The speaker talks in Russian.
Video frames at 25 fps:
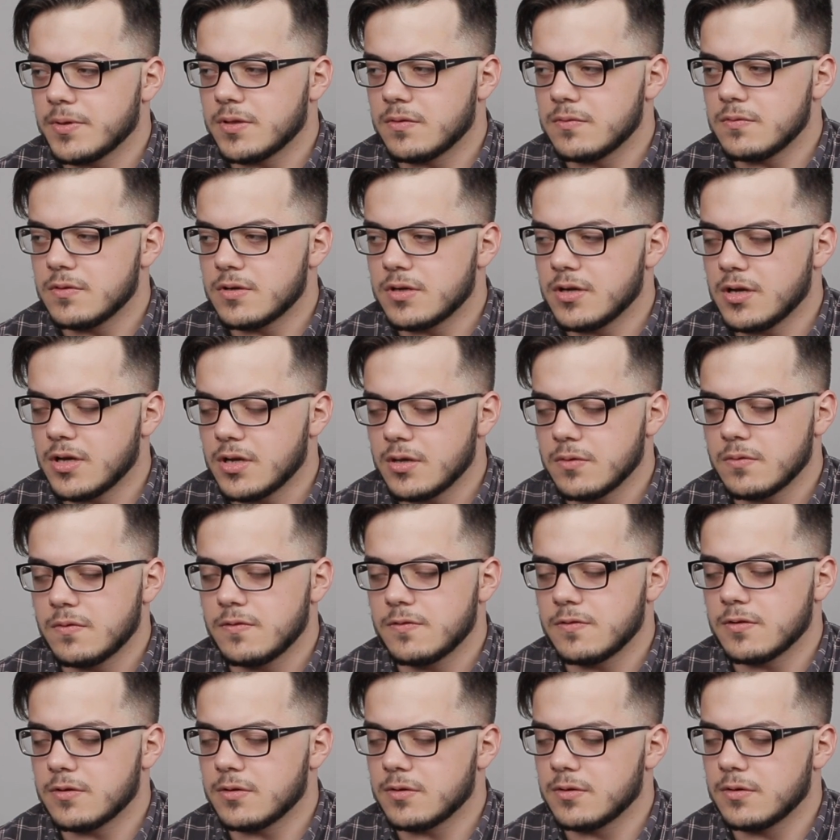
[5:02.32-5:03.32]

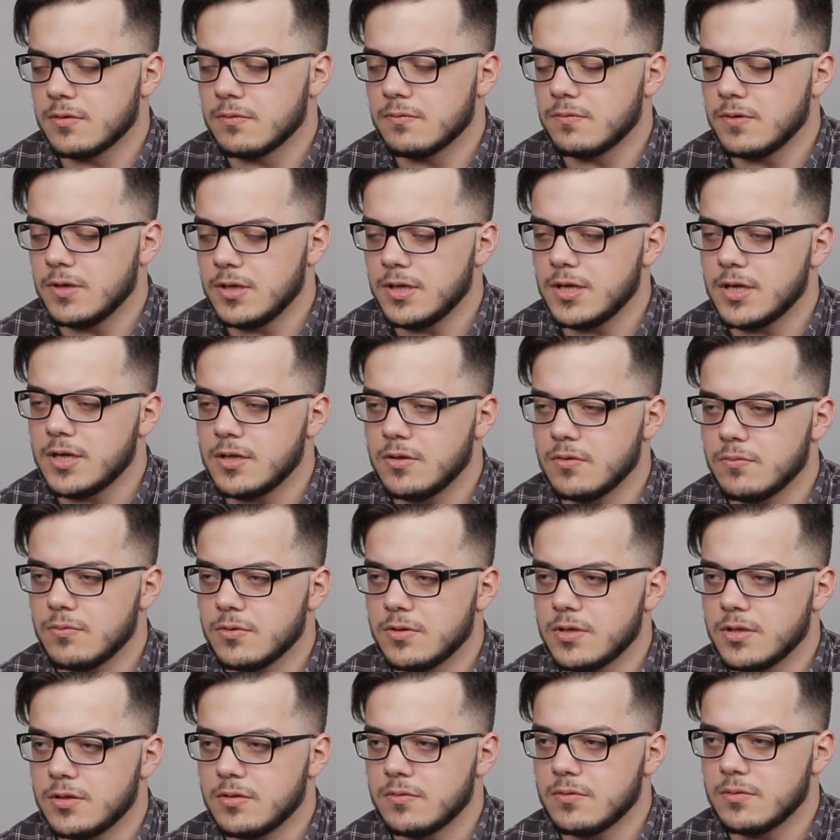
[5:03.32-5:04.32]
подвергаются влиянию
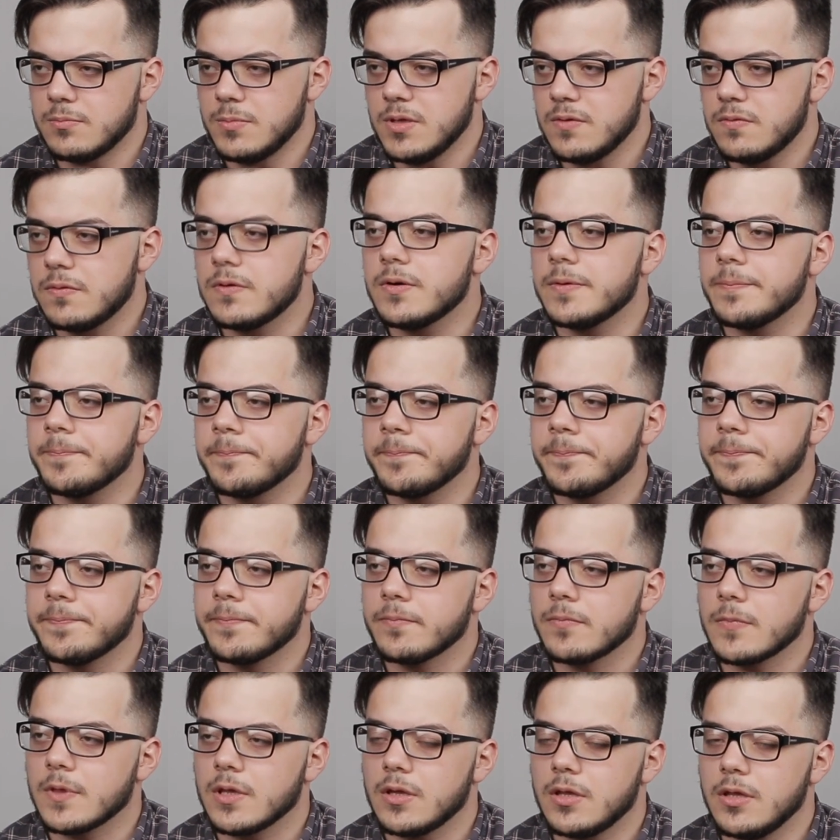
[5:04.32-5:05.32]
вот этого мифа,
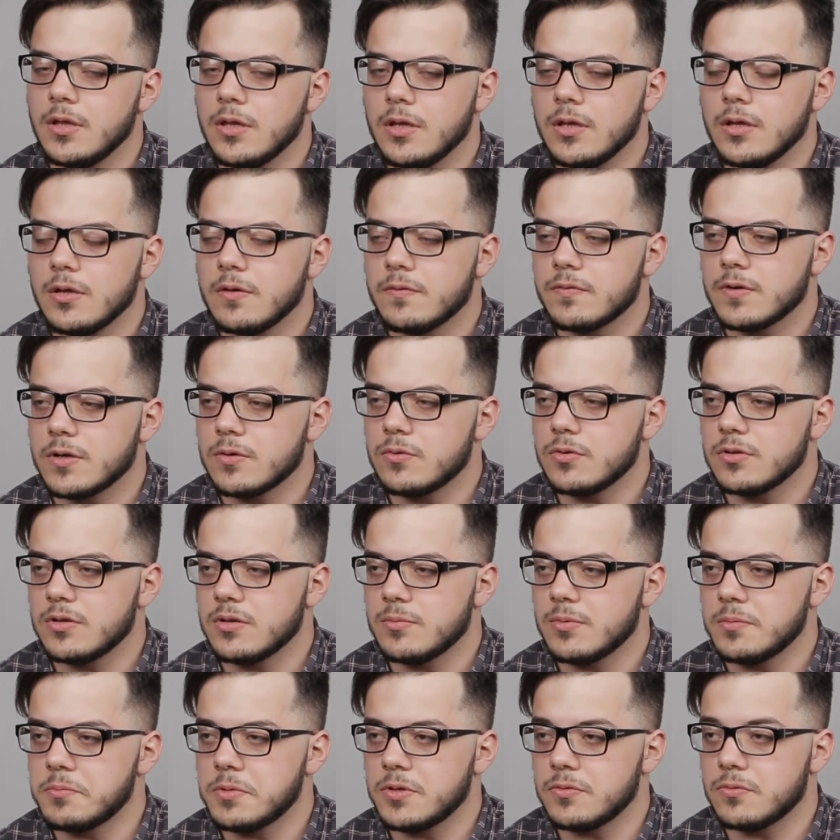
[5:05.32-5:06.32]
и в
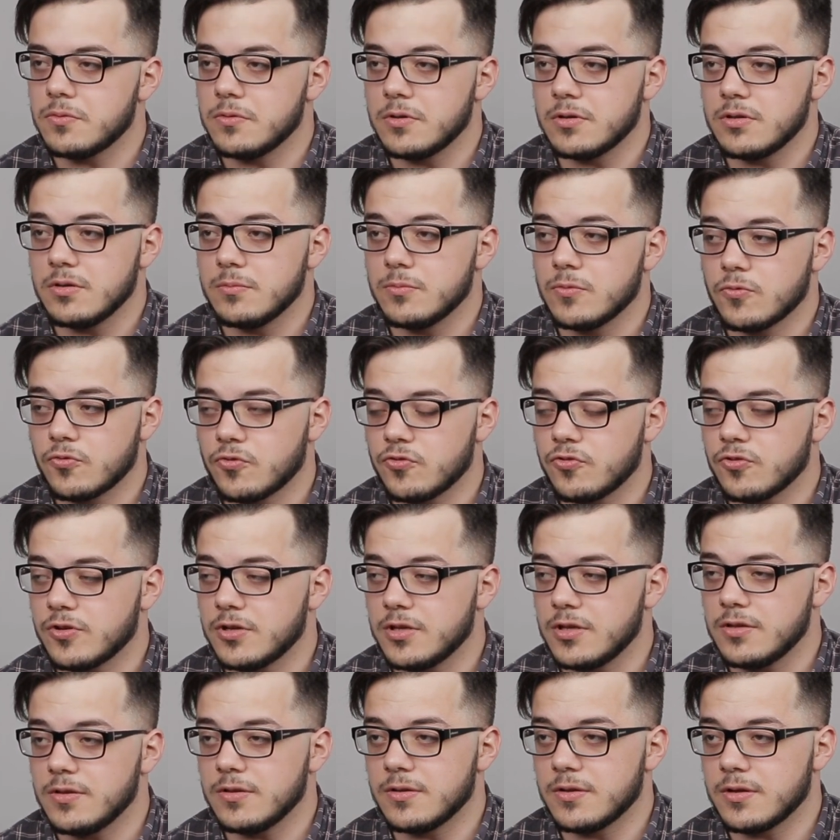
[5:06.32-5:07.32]
какой-то момент у них
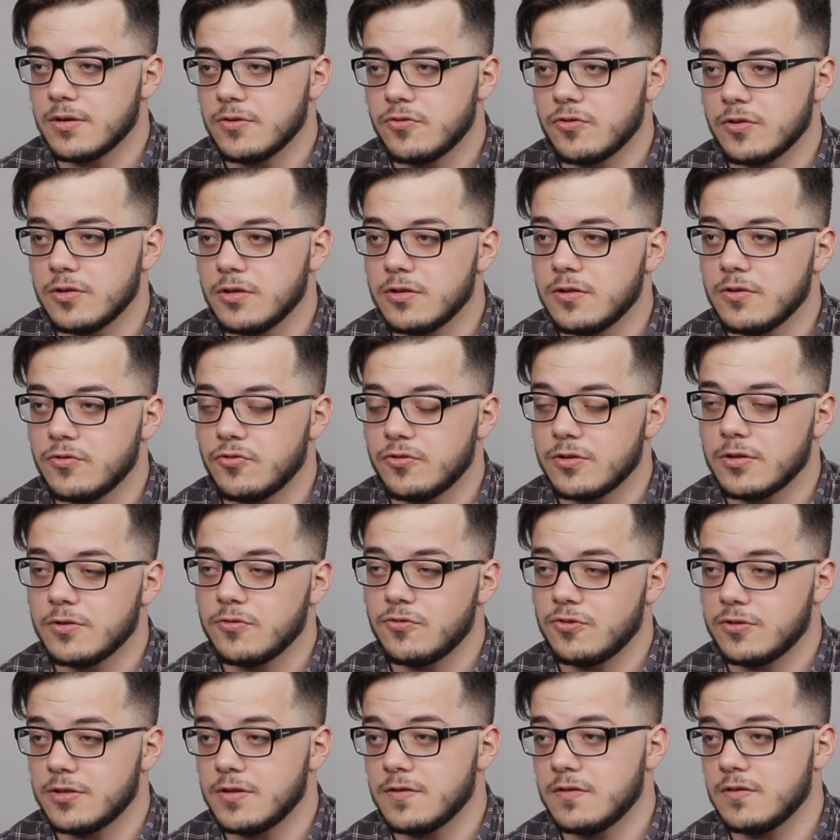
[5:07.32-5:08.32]
немножечко едет крыша, они
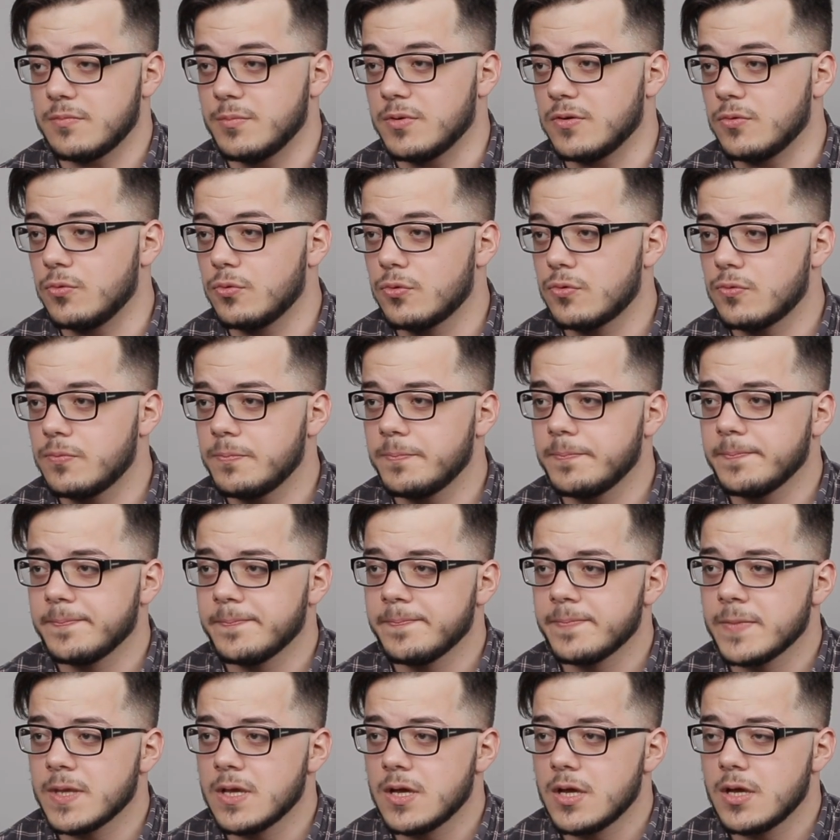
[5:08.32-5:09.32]
начинают считать себя гуру,
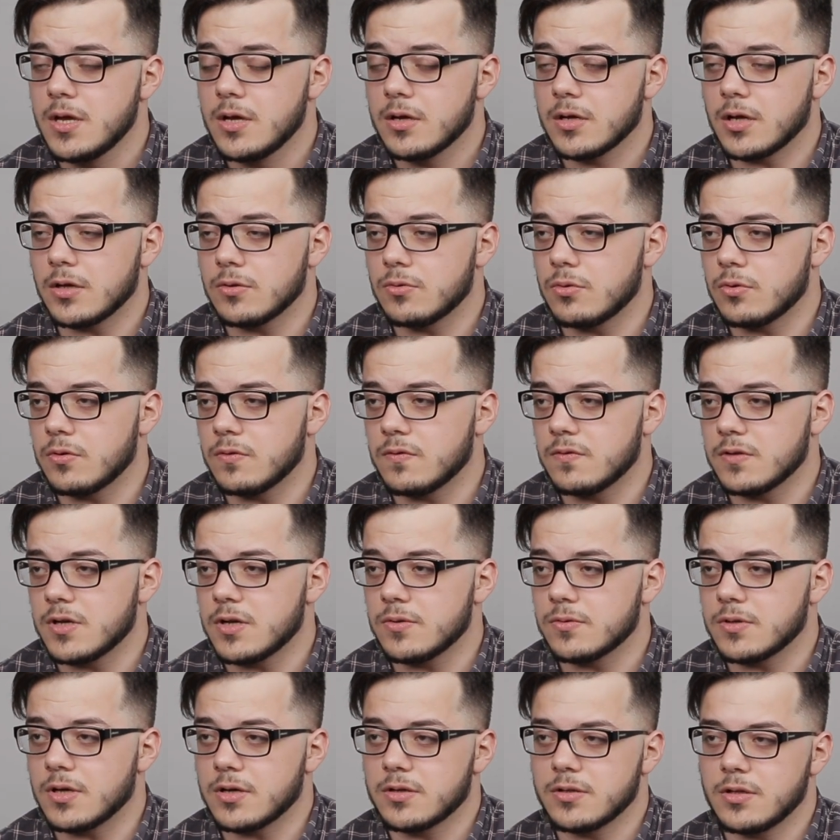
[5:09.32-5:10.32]
которые
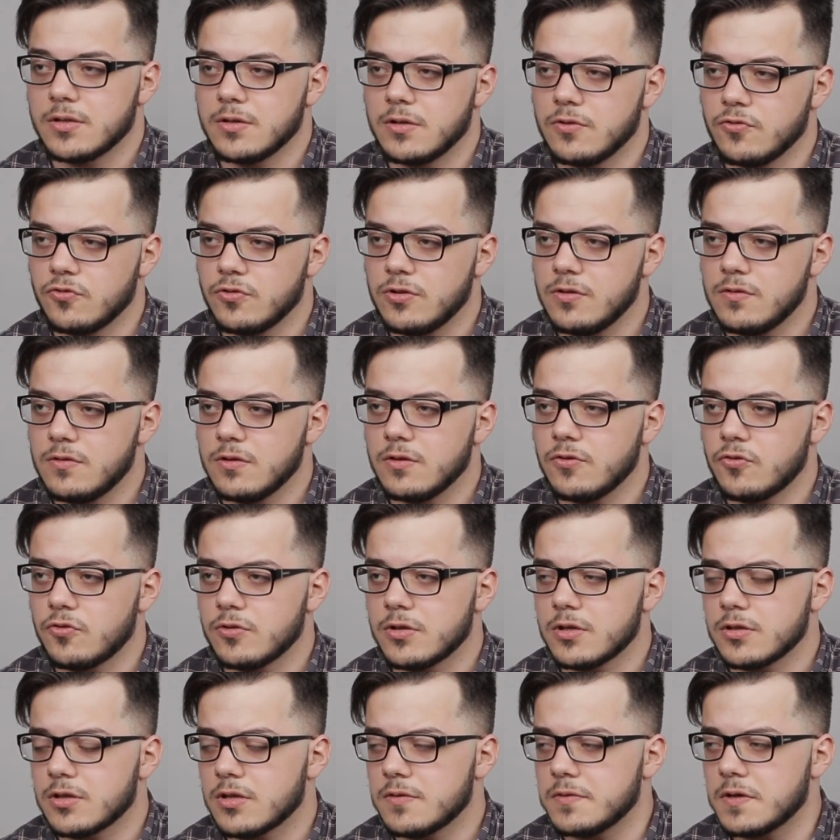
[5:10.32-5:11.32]
знают, как надо жить,
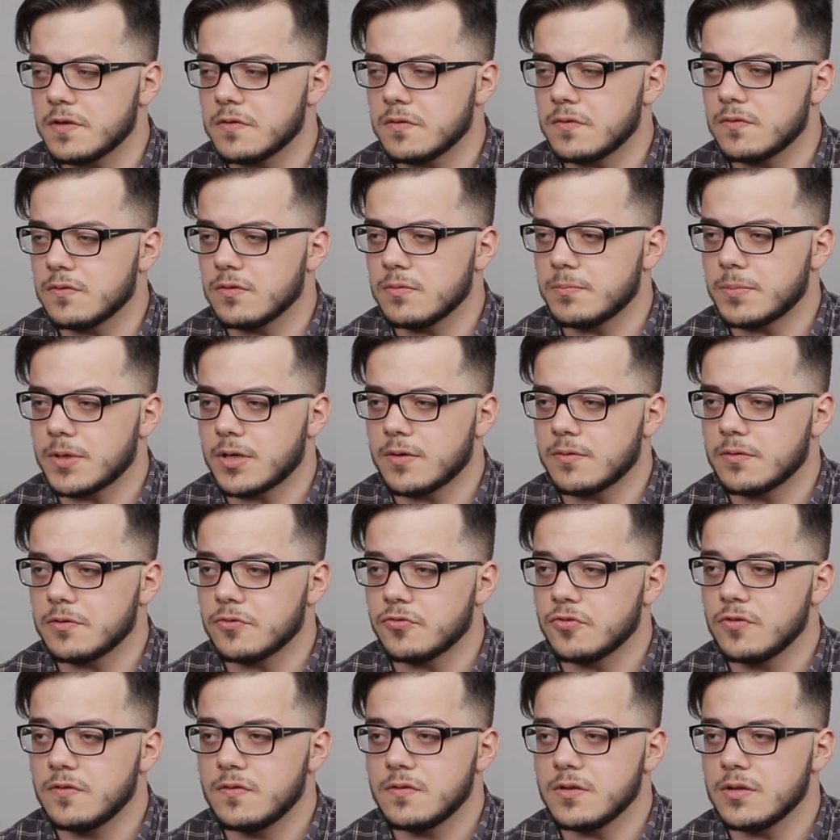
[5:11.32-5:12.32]
начинают навязывать свои
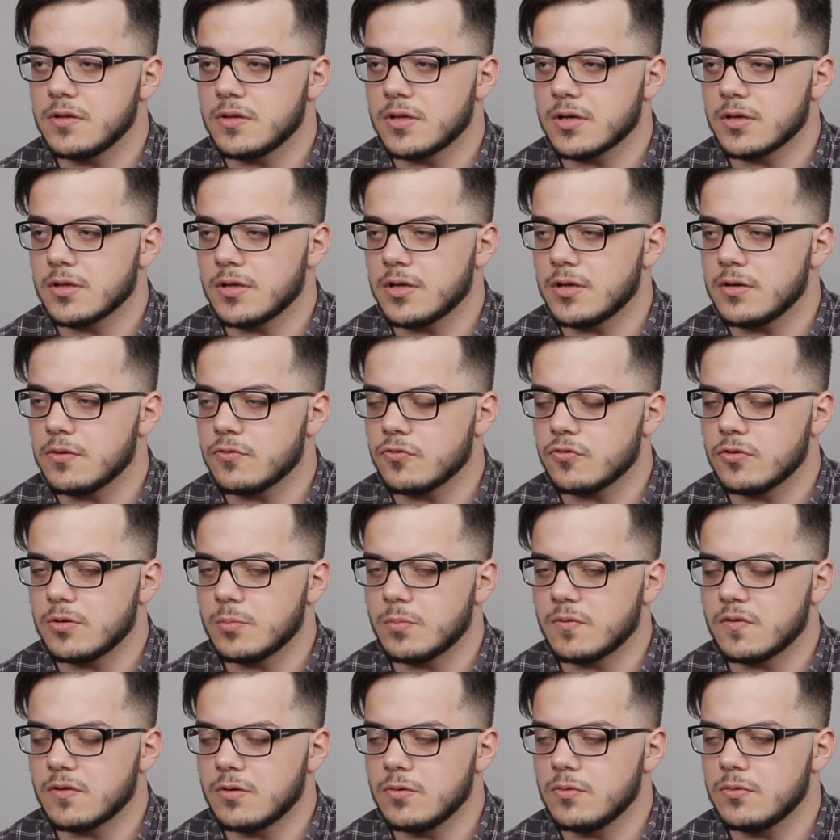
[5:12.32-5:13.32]
правила жизни и так далее, что
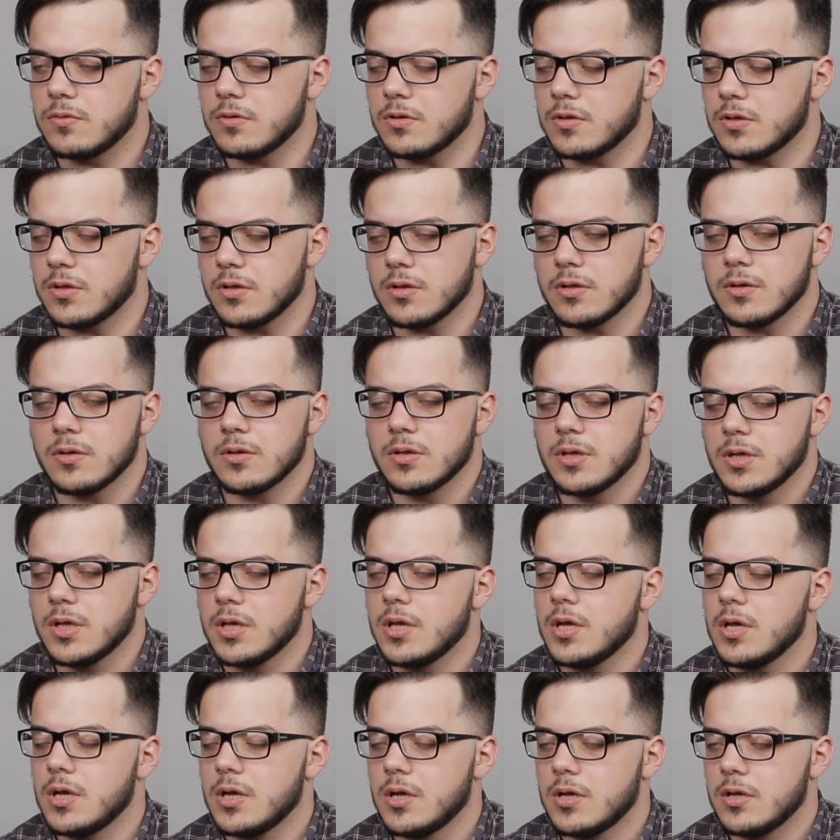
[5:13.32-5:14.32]
абсолютно
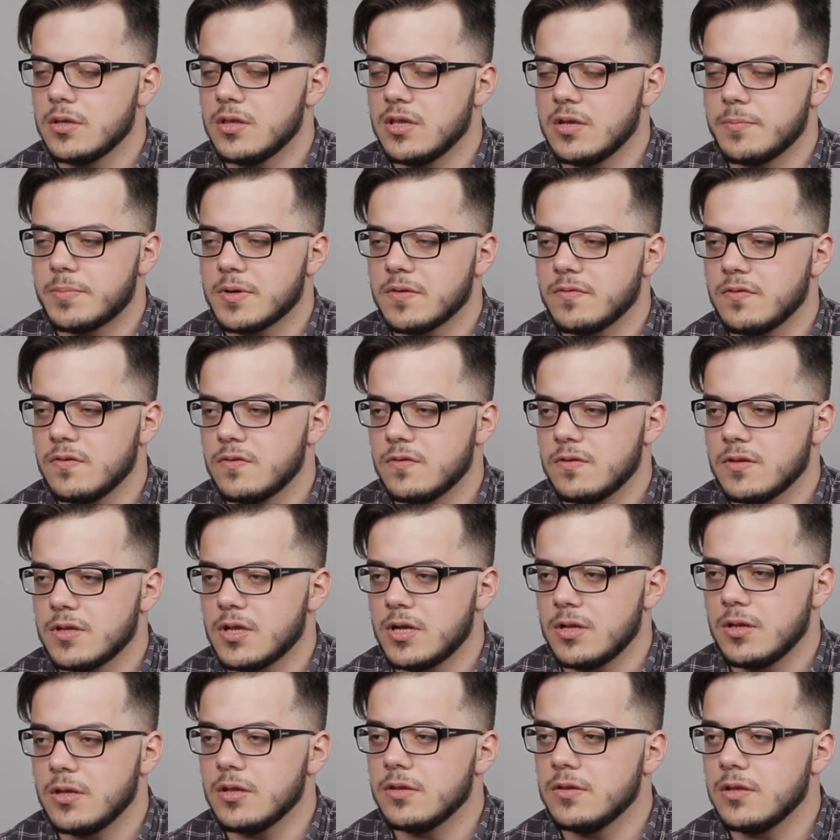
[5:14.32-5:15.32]

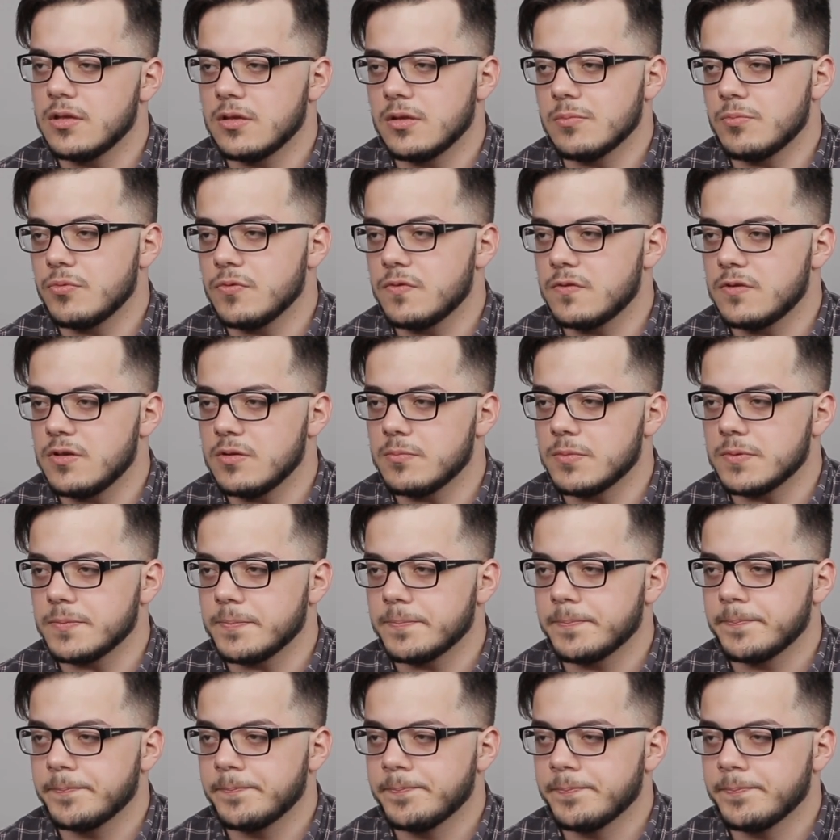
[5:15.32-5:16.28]
непрофессионально и недопустимо.